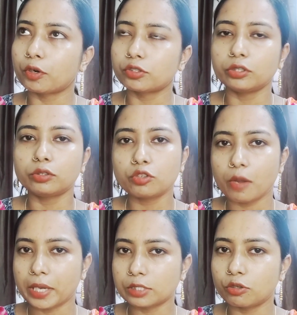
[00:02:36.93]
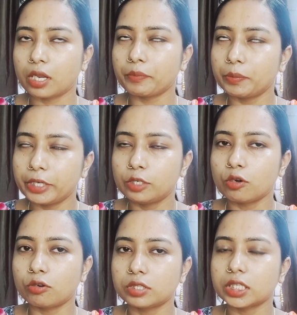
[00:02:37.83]
পর্যন্ত ছ মাস ধরে আমি ভিডিও
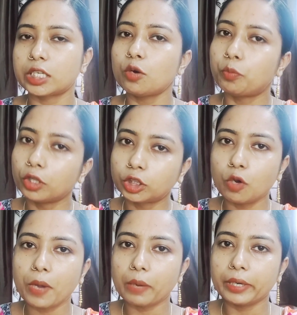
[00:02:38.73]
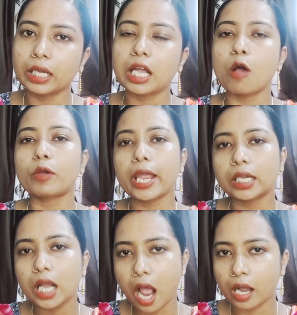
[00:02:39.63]
করছি কেউ বলতেও পারবে না কাউকে
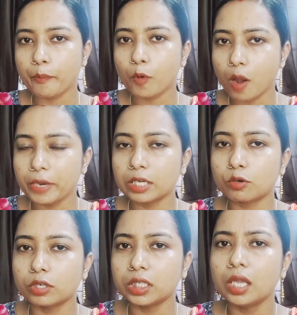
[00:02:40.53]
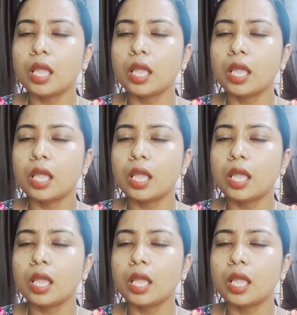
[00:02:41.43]
একটা খারাপ কমেন্ট করি